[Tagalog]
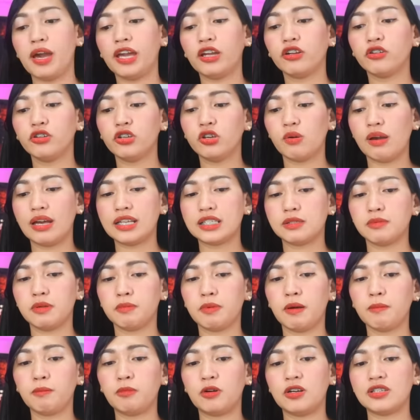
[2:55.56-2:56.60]
micro
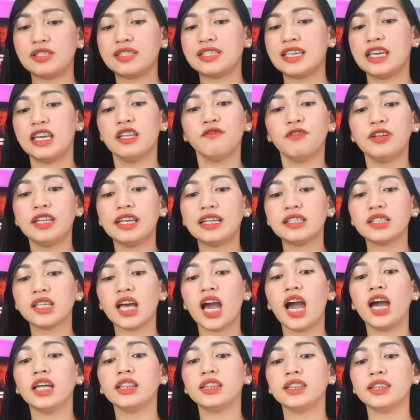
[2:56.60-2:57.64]
USB pa po si Infinix
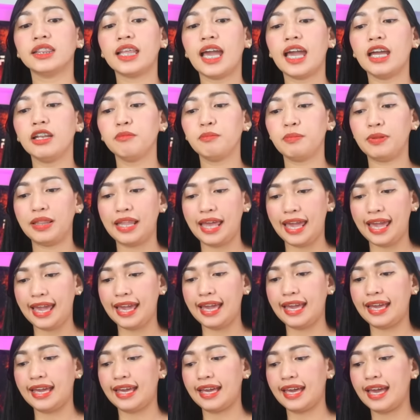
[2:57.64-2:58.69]
Hot 10
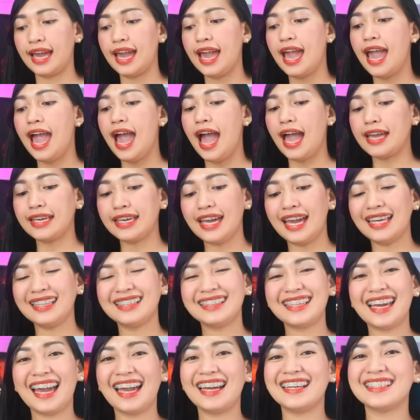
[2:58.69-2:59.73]
Play.
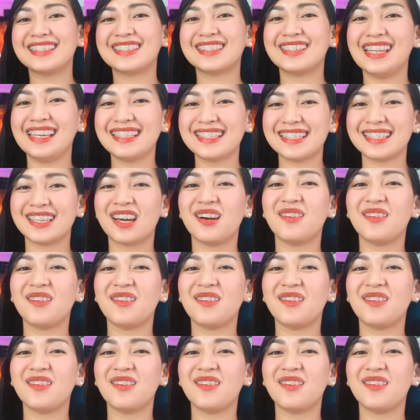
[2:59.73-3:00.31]
Again, guys, so let's